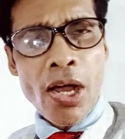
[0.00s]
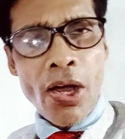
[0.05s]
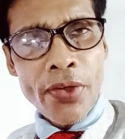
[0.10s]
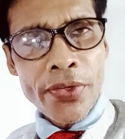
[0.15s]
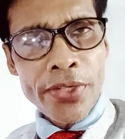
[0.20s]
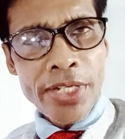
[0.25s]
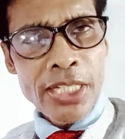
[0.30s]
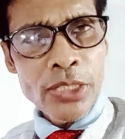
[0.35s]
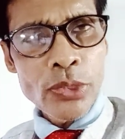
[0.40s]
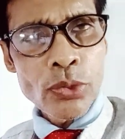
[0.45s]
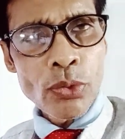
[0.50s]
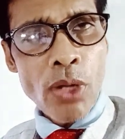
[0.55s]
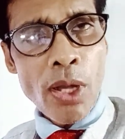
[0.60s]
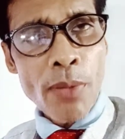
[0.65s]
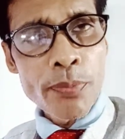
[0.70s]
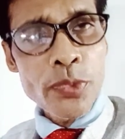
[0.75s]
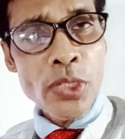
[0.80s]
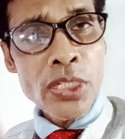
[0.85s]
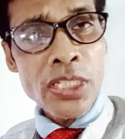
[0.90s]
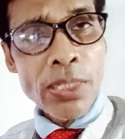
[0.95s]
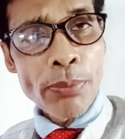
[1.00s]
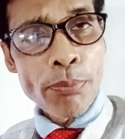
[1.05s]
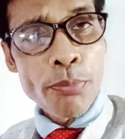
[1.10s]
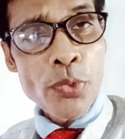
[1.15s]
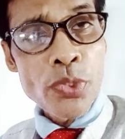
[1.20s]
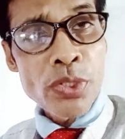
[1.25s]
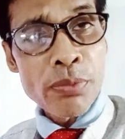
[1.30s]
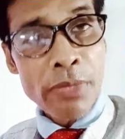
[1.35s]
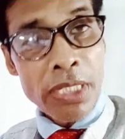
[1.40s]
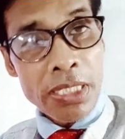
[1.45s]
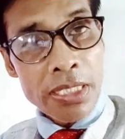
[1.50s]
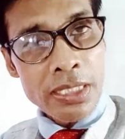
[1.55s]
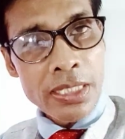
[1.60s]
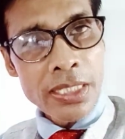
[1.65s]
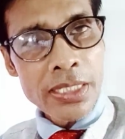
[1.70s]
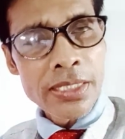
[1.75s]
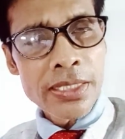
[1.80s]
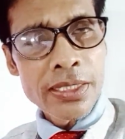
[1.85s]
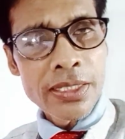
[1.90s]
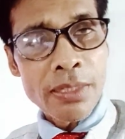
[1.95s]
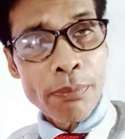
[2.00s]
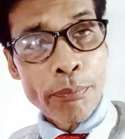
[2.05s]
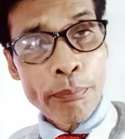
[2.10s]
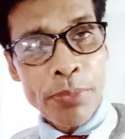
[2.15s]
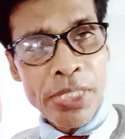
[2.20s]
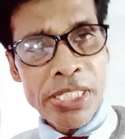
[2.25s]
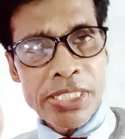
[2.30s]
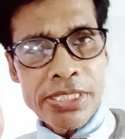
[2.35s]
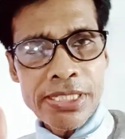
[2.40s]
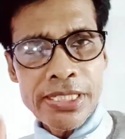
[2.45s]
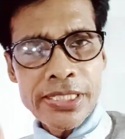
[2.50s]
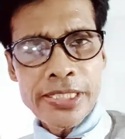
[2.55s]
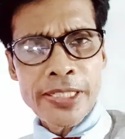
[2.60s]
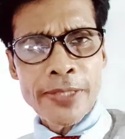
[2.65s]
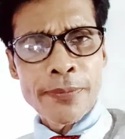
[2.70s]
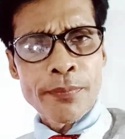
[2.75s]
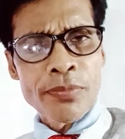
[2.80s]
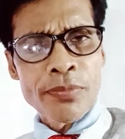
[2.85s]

और नहीं तो ऑप्शन के पुट में खरीद कर बेच लीजिए